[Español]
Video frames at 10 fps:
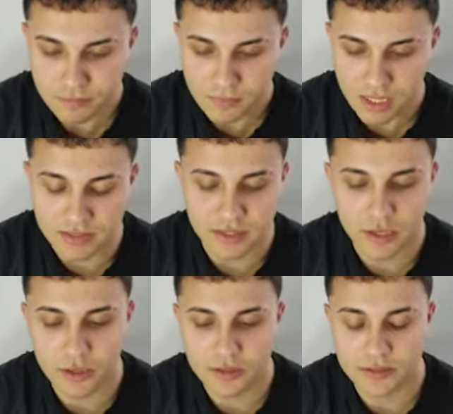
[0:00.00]

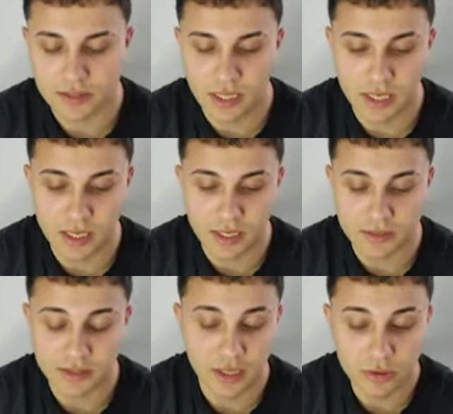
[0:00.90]
la,
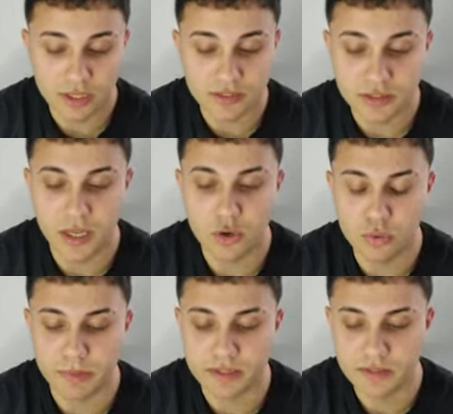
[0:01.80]
senadora Cynthia
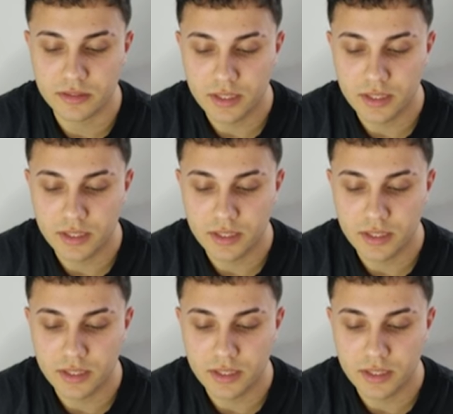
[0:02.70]
Loomis